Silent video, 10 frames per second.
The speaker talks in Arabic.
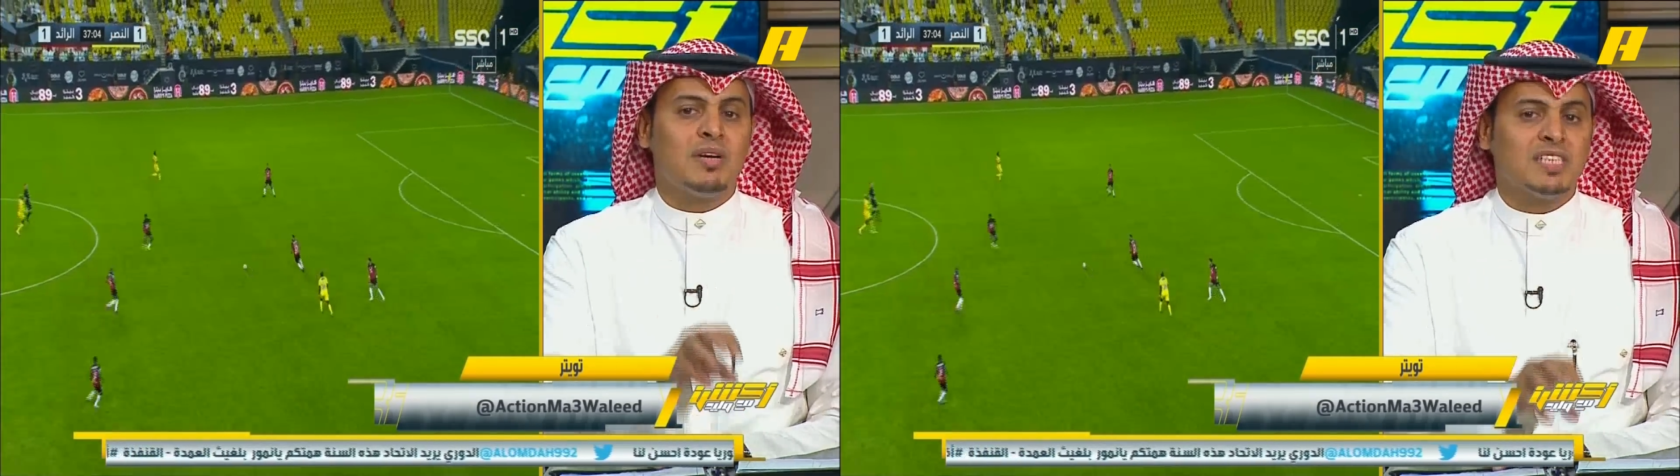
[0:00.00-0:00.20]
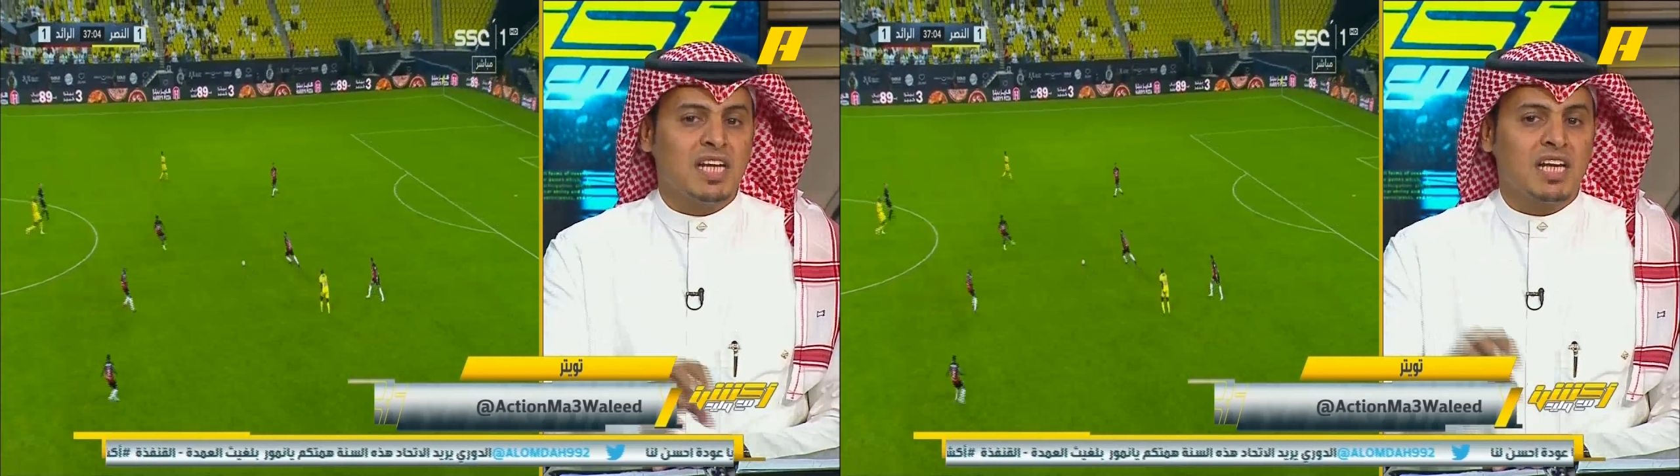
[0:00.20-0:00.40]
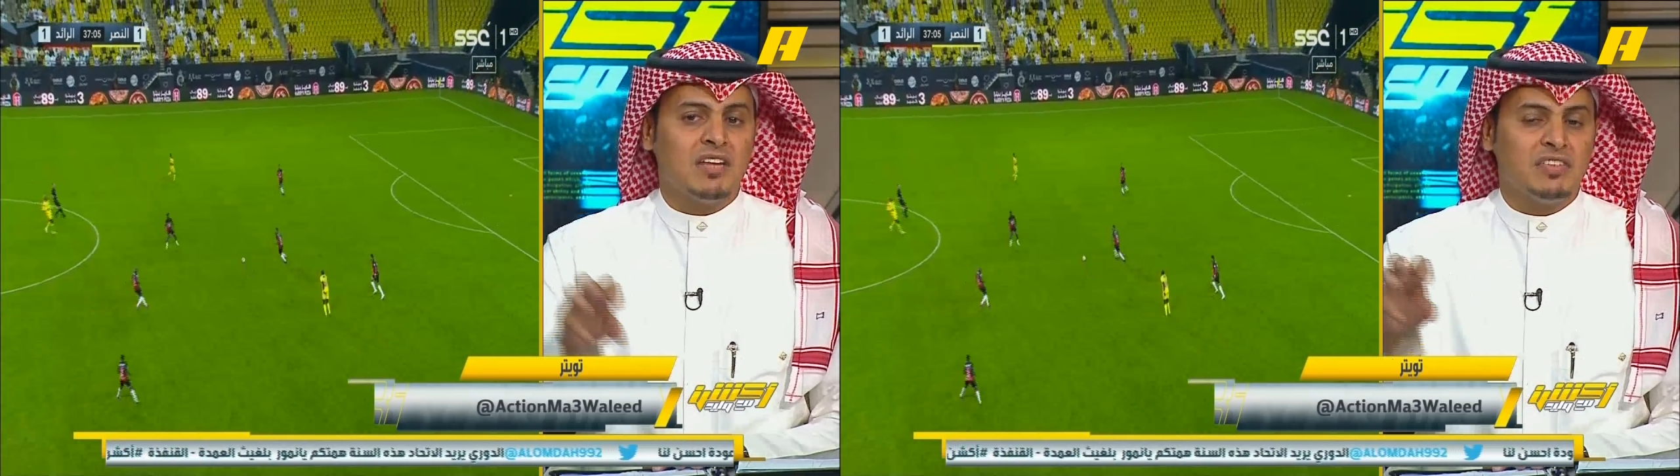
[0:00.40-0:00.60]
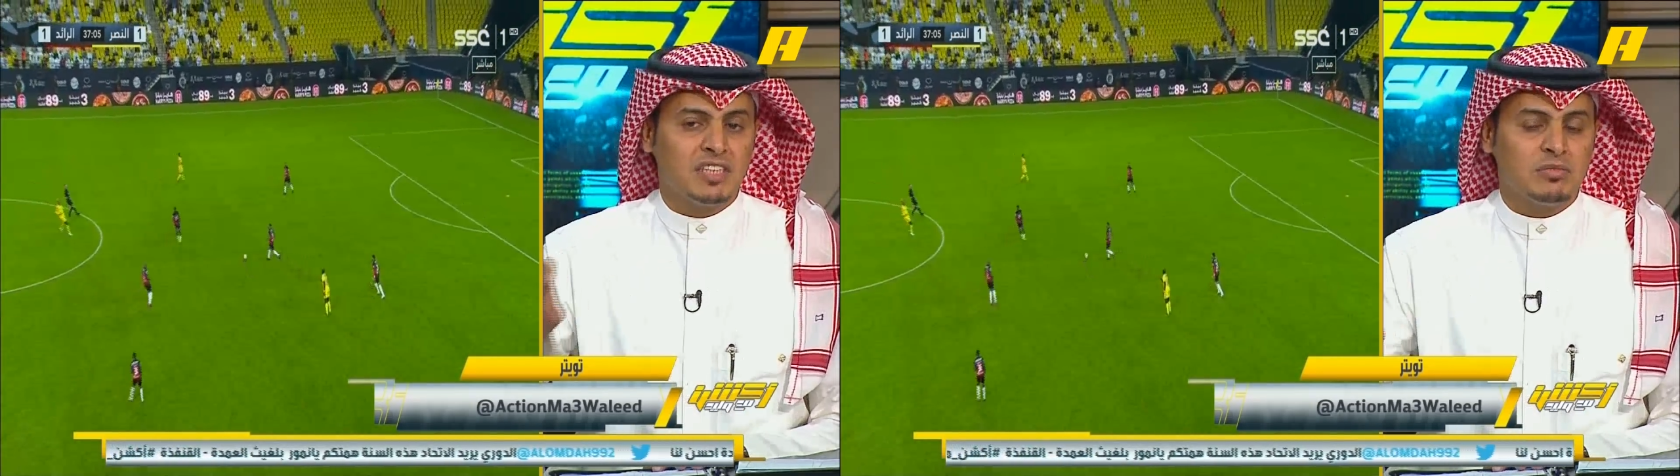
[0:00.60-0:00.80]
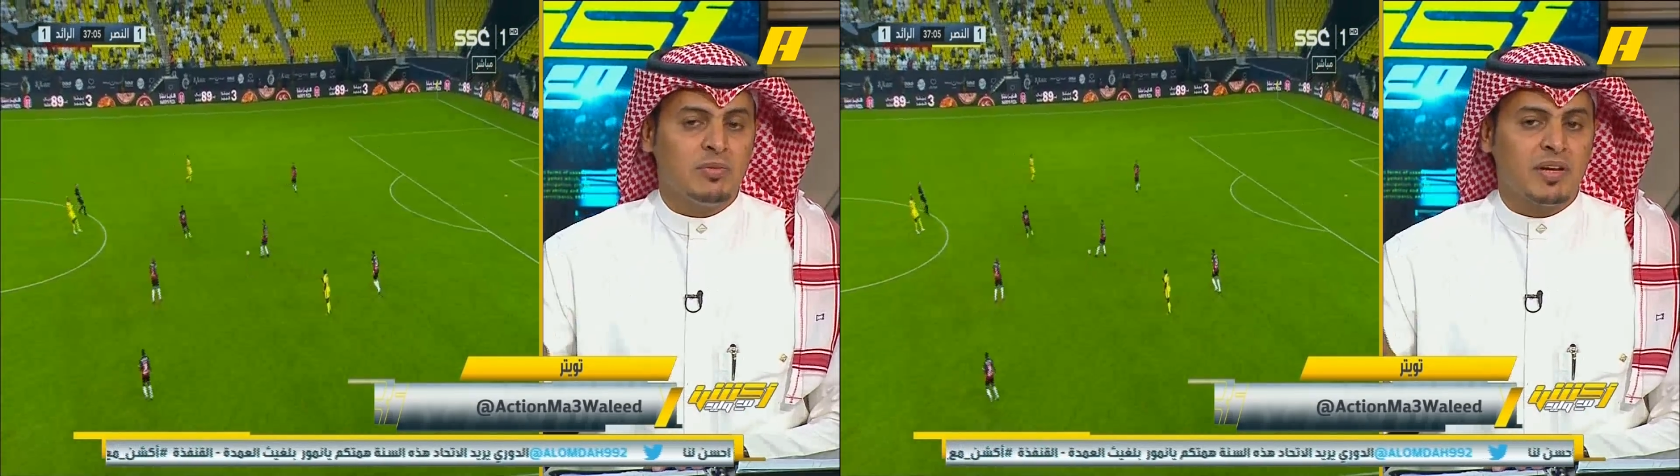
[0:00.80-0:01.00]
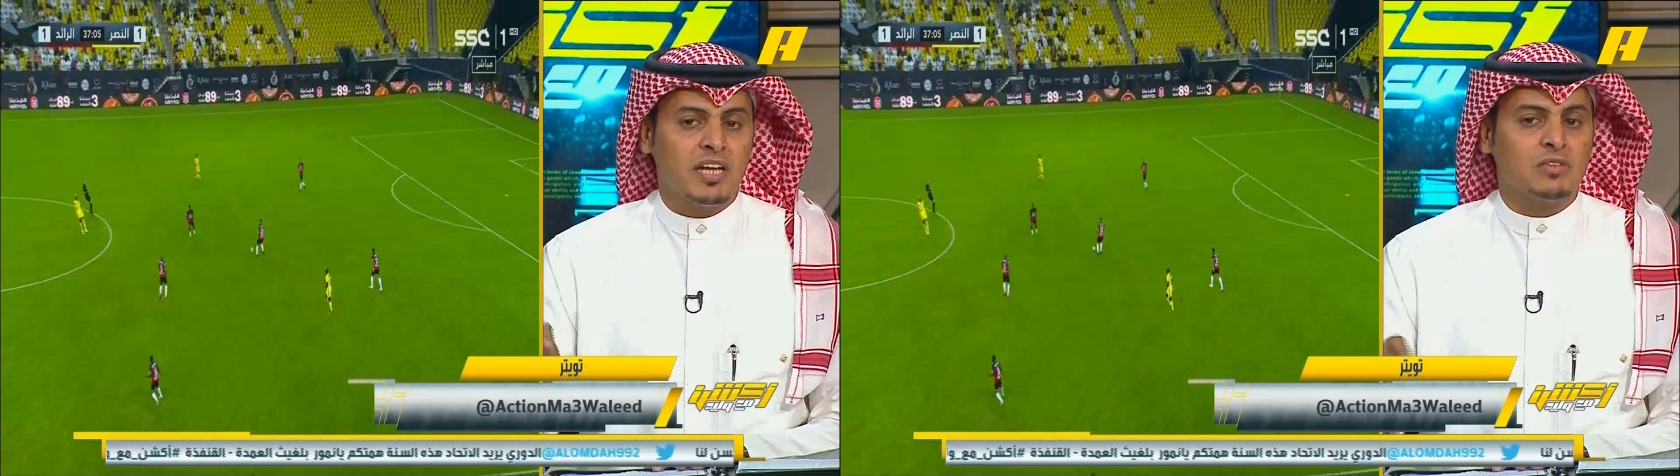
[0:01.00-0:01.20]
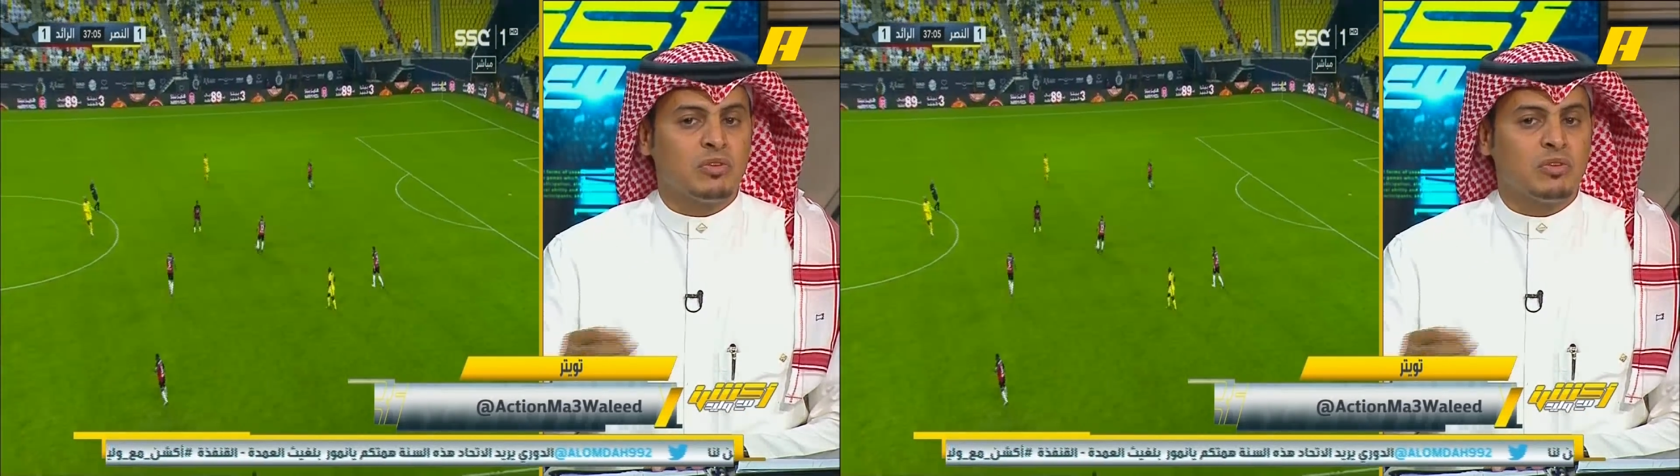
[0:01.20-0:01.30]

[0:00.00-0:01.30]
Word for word: ما شارك الا في ست مباريات